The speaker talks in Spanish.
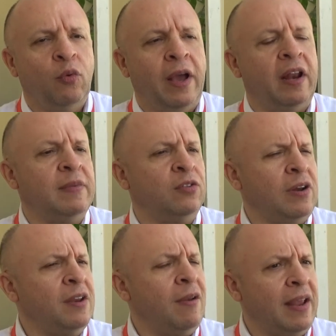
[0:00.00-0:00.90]
una
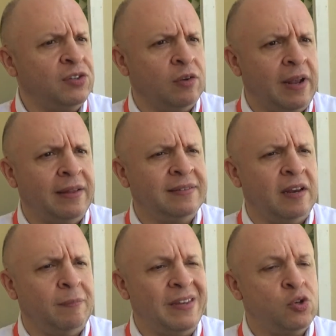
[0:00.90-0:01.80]
agremiación a nivel nacional de
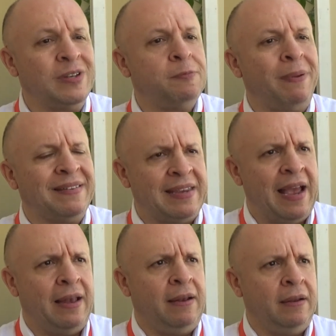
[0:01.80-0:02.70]
servicio
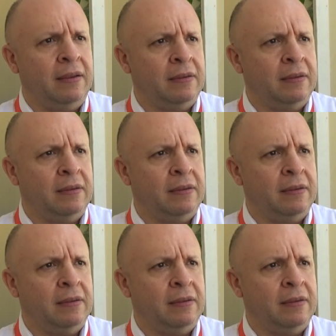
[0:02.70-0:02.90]
especial,